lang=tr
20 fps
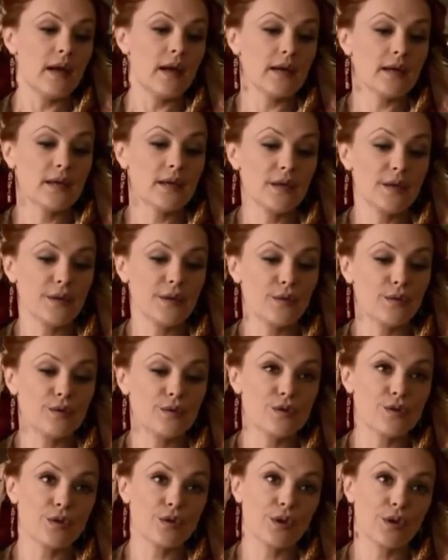Lakin
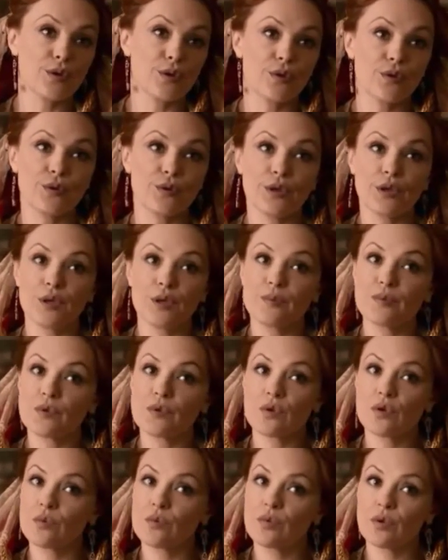önce oraya gönderip
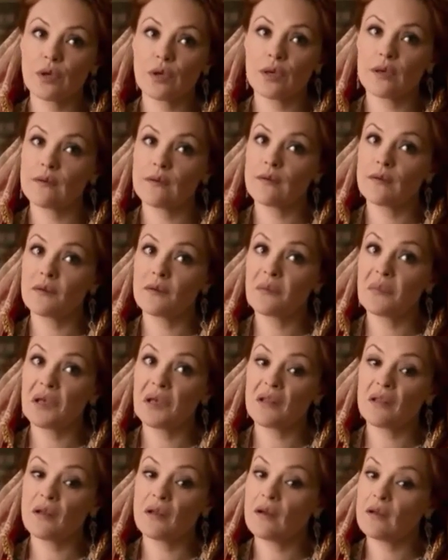sonra buraya getirtmek
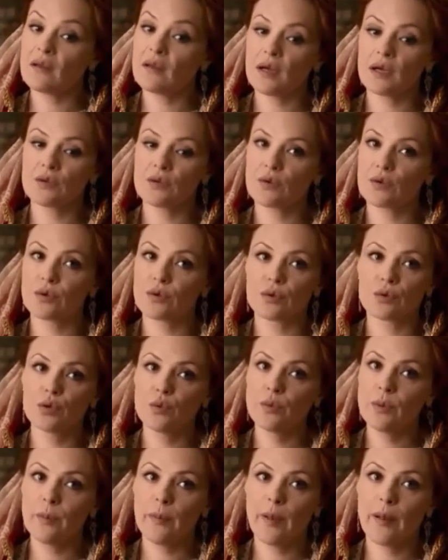ne kadar doğru
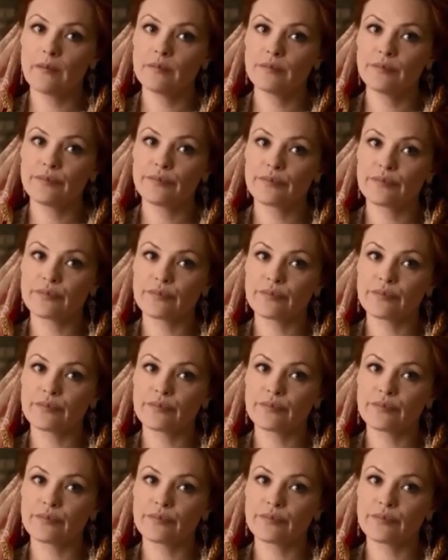oldu bilmem.